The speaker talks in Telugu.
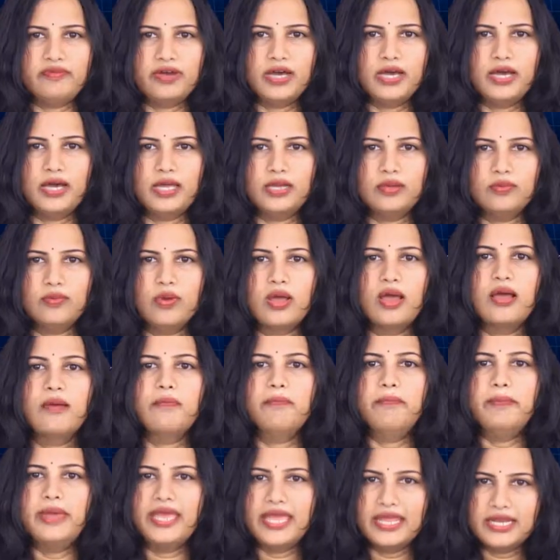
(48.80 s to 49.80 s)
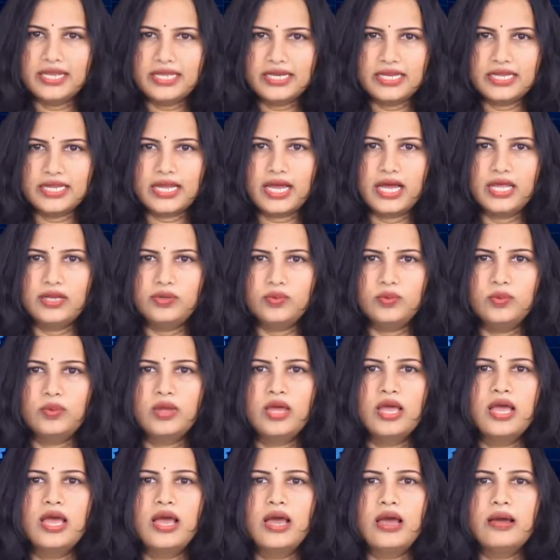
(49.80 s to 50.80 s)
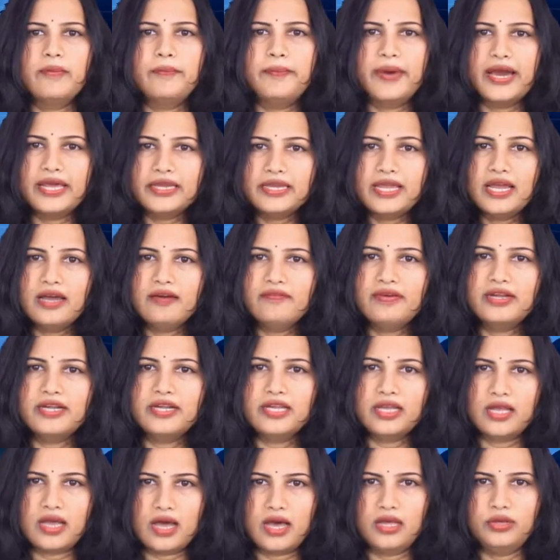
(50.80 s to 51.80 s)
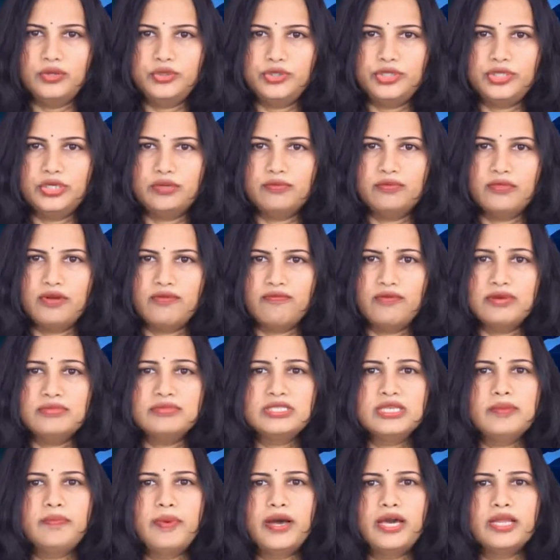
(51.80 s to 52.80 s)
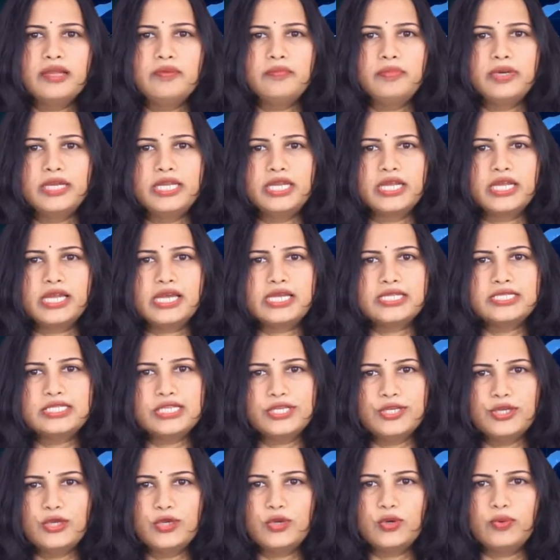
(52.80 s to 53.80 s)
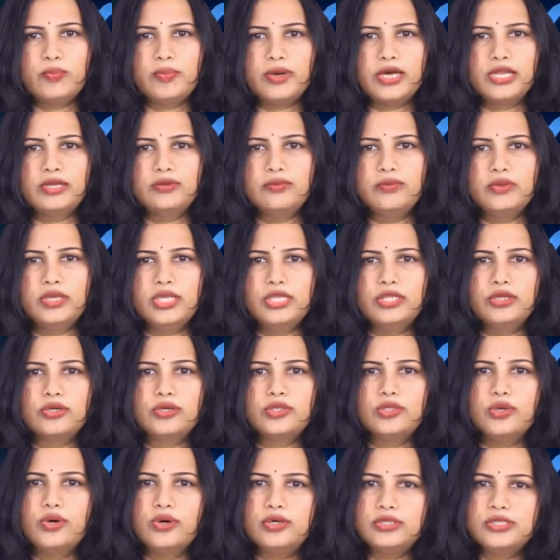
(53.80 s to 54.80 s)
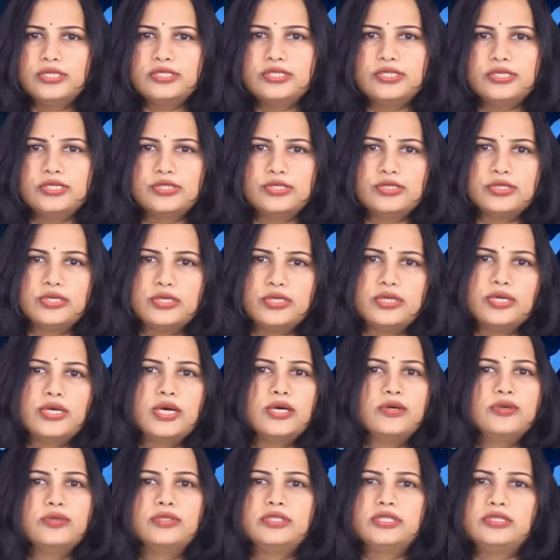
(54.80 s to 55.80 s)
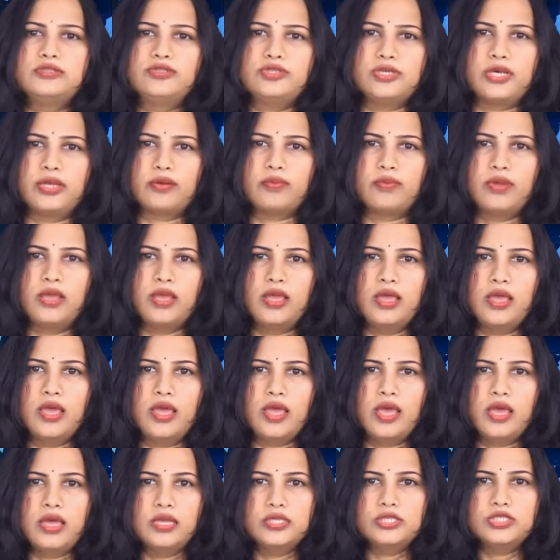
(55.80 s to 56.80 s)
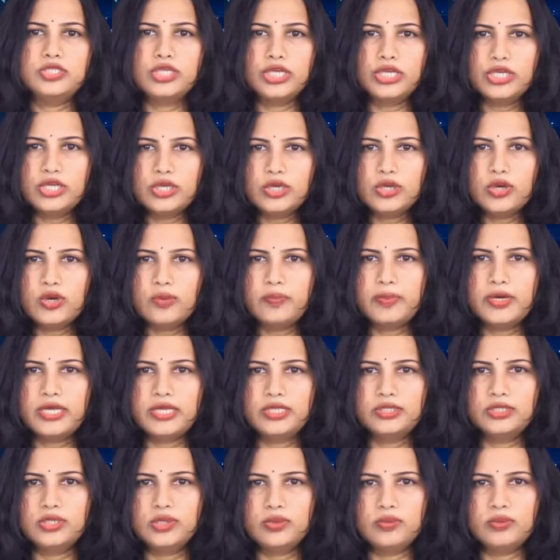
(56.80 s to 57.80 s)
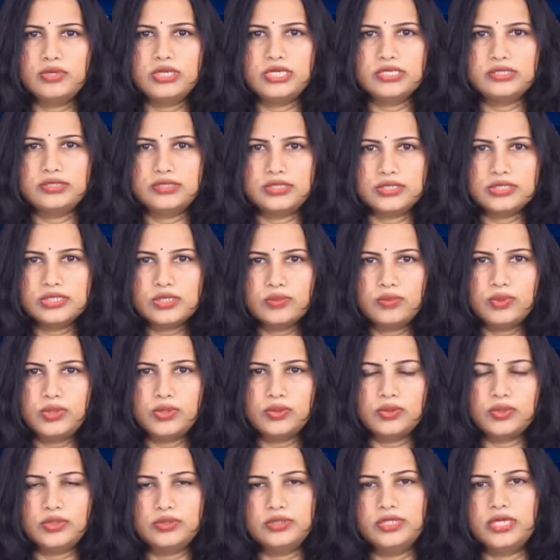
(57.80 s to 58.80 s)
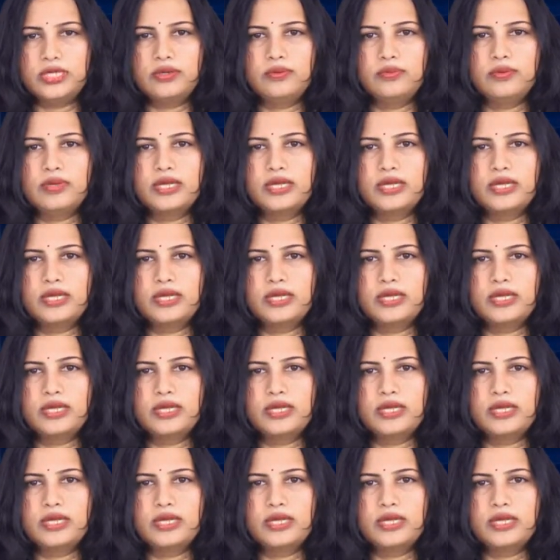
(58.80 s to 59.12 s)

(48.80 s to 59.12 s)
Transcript: వివాహాలు మేనరికాలు పర్యావరణ కాలుష్యం వంశపారంపర్యంగా జన్యులోపాలు ఇందుకు దోహదం చేస్తున్నట్టుగా గుర్తించారు జన్యులోపాలతో ఉన్న శిశువులు కొందరు